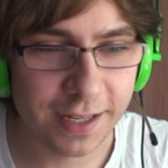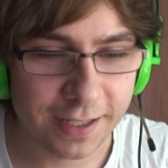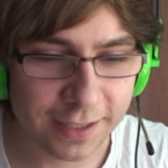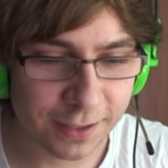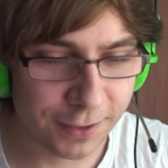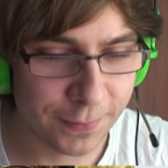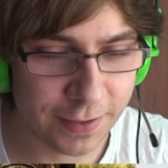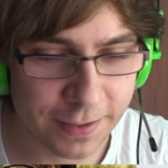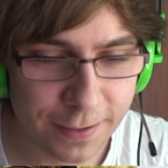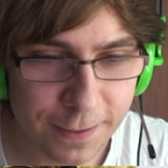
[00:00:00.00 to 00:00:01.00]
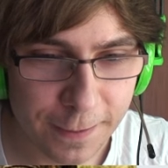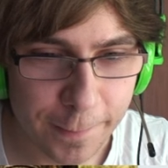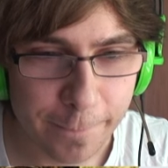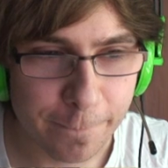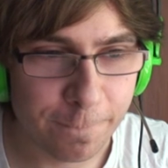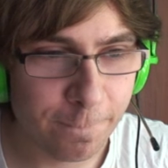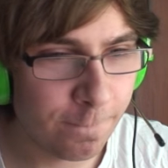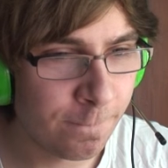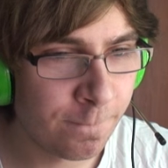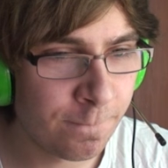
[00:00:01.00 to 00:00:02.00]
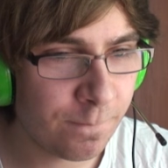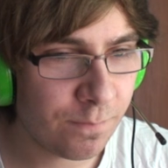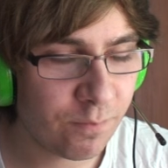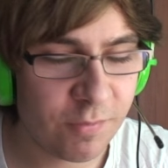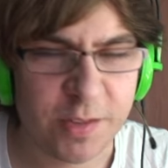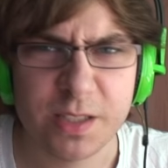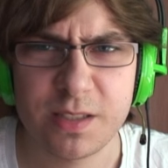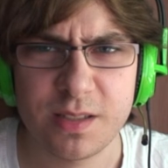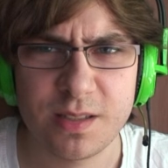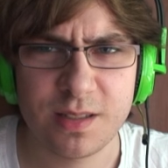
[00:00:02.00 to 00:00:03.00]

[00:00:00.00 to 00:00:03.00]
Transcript: ale no dobra. Mm, no więc